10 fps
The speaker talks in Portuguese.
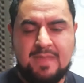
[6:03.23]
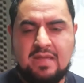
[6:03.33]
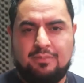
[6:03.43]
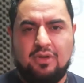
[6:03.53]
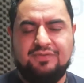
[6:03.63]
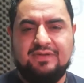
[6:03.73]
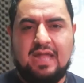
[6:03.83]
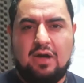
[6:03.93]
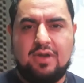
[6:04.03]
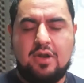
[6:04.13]
Ponto
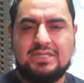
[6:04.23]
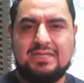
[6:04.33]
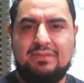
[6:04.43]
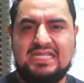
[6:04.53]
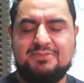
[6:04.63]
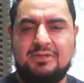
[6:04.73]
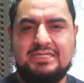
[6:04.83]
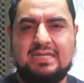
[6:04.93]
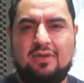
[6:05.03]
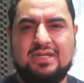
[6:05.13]
final na nossa blitz
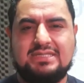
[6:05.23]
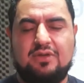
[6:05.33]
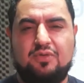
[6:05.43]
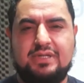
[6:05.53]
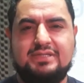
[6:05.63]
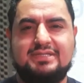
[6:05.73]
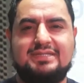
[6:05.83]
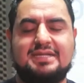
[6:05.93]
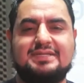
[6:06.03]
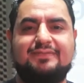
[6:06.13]
policial nesta noite de
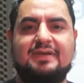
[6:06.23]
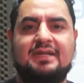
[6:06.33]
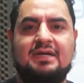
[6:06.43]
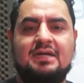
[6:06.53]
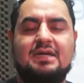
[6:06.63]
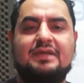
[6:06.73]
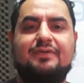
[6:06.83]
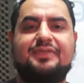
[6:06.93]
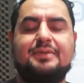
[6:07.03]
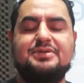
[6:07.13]
terça-feira e
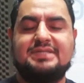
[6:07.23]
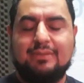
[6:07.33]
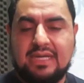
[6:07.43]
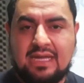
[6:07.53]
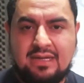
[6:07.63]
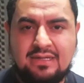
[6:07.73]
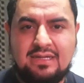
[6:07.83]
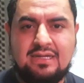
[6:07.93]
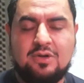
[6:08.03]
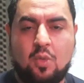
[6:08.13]
voltamos amanhã,
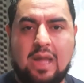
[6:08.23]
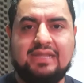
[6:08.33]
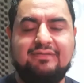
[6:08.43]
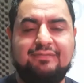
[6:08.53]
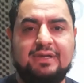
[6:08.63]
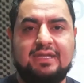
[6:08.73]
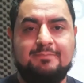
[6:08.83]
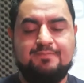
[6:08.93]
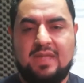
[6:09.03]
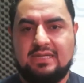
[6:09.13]
quarta-feira,
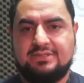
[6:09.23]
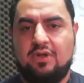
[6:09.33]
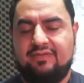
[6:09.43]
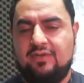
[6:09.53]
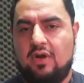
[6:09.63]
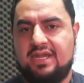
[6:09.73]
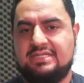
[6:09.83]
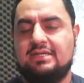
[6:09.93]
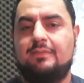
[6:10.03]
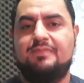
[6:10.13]
às 9
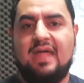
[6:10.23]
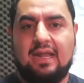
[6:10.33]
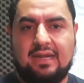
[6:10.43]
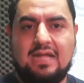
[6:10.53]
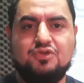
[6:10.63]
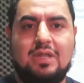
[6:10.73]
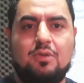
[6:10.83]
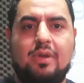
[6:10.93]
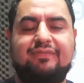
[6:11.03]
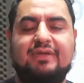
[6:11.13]
horas, na Rádio
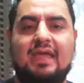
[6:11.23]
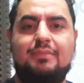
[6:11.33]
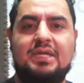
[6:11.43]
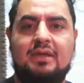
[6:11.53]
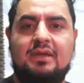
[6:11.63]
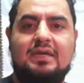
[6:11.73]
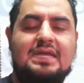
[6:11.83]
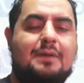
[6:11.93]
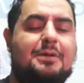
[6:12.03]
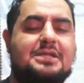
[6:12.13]
Lagoa FM e
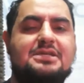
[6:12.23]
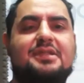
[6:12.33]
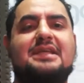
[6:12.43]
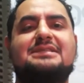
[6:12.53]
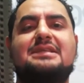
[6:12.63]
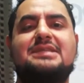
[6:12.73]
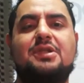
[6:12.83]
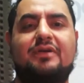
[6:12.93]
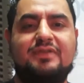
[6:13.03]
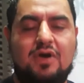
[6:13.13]
a partir das
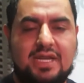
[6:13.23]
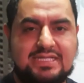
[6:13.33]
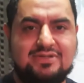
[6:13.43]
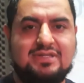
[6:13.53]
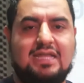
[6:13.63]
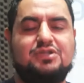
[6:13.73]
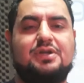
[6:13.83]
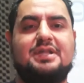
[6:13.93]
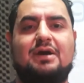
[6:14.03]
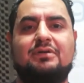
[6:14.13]
19 horas no
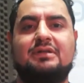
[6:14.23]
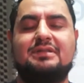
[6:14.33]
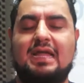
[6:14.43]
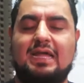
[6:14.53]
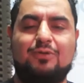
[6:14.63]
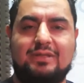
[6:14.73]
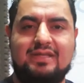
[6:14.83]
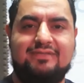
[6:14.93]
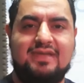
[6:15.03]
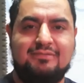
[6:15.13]
telejornal da Lagoa
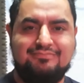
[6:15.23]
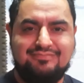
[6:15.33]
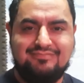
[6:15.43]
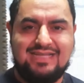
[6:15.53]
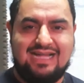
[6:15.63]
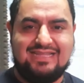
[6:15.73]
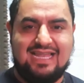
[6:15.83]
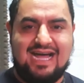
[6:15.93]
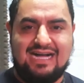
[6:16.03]
TV. Até lá!